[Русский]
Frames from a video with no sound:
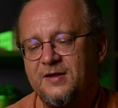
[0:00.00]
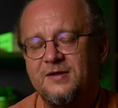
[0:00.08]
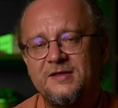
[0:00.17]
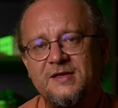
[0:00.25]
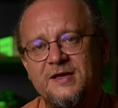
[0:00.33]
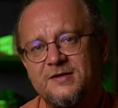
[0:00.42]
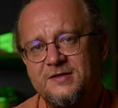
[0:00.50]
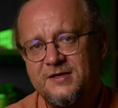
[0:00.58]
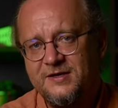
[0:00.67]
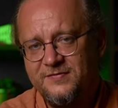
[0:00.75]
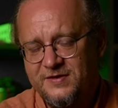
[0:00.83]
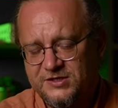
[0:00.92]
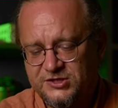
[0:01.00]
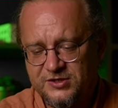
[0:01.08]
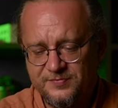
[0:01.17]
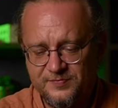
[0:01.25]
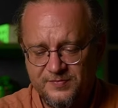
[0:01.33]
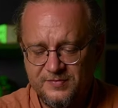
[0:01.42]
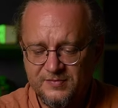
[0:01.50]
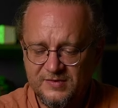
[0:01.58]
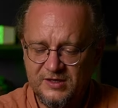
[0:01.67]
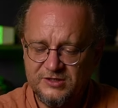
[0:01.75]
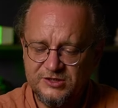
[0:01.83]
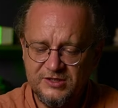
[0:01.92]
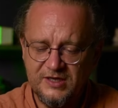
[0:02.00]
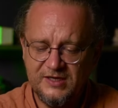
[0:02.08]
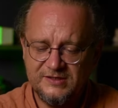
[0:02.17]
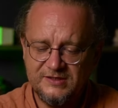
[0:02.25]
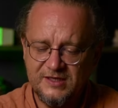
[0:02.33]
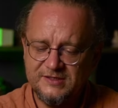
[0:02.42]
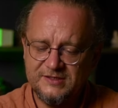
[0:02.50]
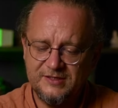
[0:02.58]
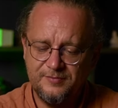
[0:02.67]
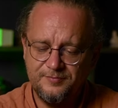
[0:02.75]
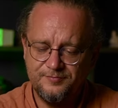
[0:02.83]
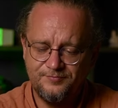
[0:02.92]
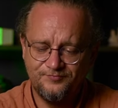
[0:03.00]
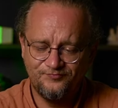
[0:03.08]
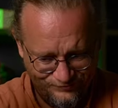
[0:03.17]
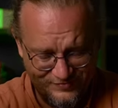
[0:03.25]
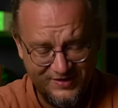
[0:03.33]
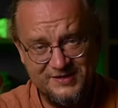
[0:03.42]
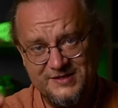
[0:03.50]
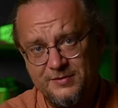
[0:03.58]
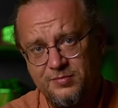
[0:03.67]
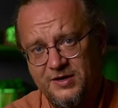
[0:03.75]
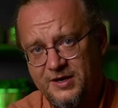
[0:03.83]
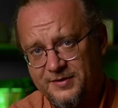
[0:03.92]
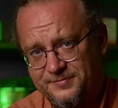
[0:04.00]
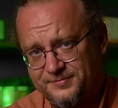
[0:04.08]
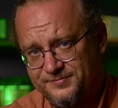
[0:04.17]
Некоторые вещи должны остаться где были.